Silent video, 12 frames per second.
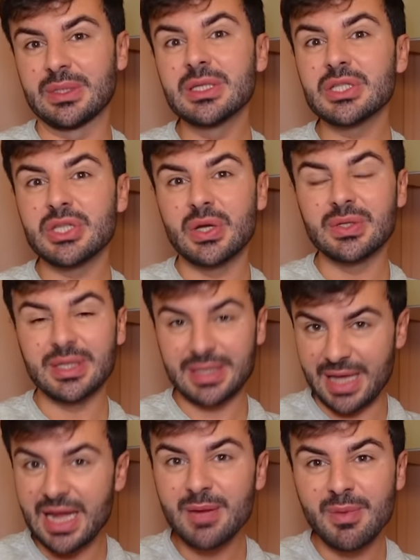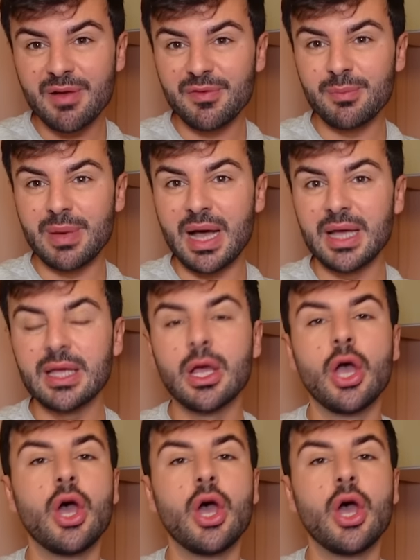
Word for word: Ne? Schaut da gerne mal vorbei.